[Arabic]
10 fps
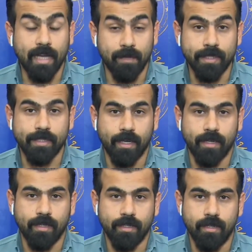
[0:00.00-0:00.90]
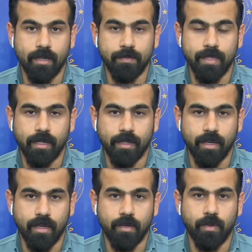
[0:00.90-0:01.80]
الدعم الطارئ للامن
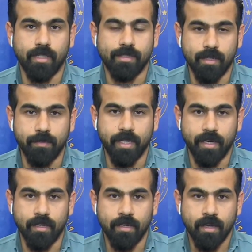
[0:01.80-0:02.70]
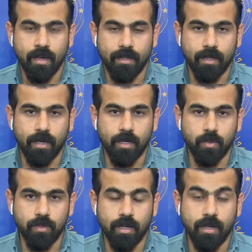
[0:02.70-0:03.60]
الغذائي والتنميه، هذا
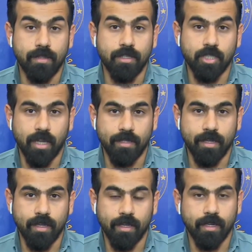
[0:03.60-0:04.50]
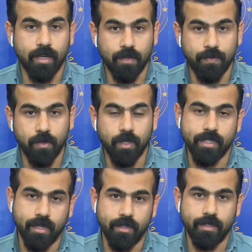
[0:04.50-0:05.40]
القانون الذي شهد خلافا
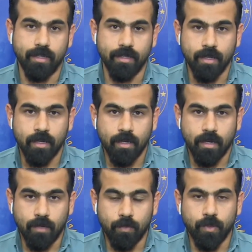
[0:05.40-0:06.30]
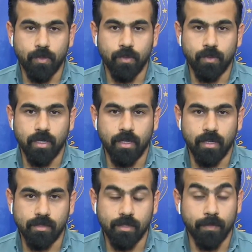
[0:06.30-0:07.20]
وتأييدا آه، منذ
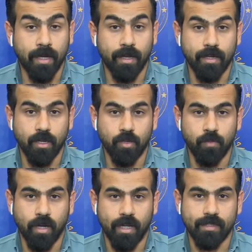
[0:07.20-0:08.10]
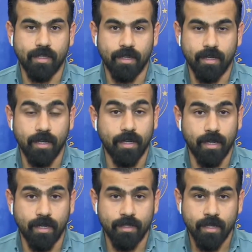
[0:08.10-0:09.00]
آه، صباح اليوم وحتى
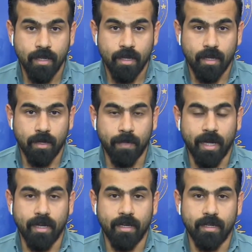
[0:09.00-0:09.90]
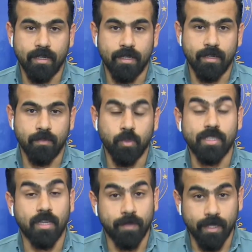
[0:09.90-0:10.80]
الان مع
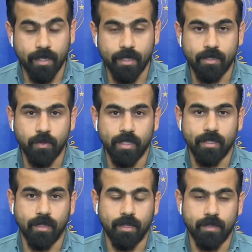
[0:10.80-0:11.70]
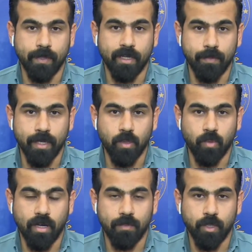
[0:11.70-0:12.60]
مؤتمرات واعتراضات من قبل
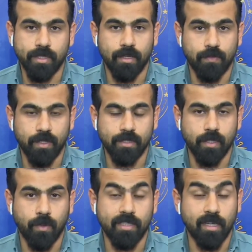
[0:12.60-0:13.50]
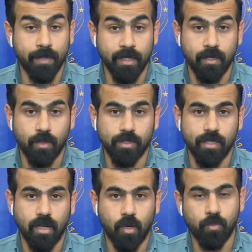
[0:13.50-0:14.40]
نواب مختلفين سواء تابعين
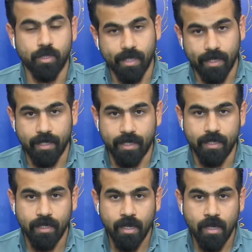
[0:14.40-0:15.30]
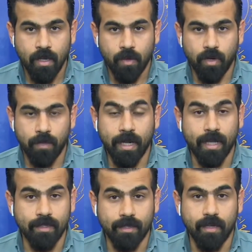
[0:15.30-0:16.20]
لكتل او مستقلين
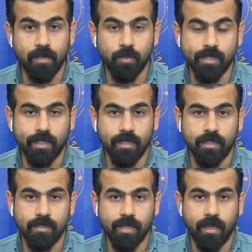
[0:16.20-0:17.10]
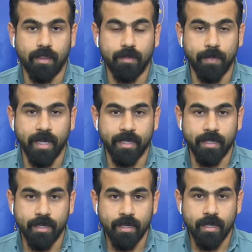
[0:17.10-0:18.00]
وبالحديث عن المستقلين سينضم
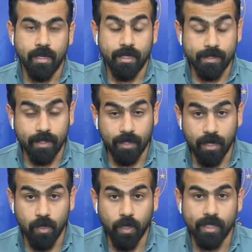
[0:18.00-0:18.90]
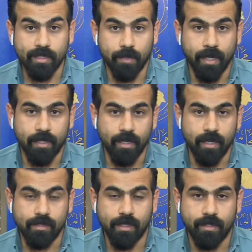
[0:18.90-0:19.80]
معي لاستغلال الوقت طبعا
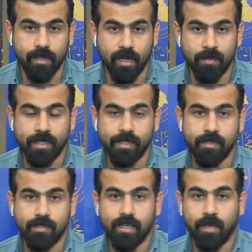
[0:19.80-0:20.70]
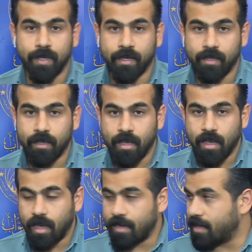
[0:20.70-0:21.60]
السيد النائب حسين السعبري
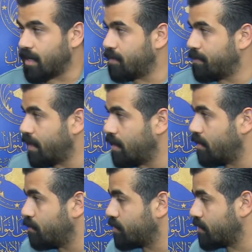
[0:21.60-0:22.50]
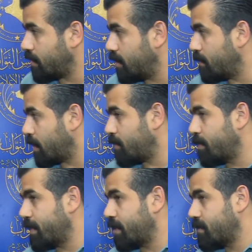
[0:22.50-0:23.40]
النائب المستقل
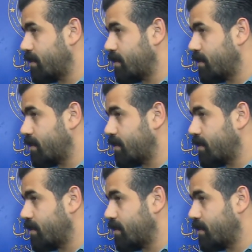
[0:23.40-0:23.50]
مرحبا بك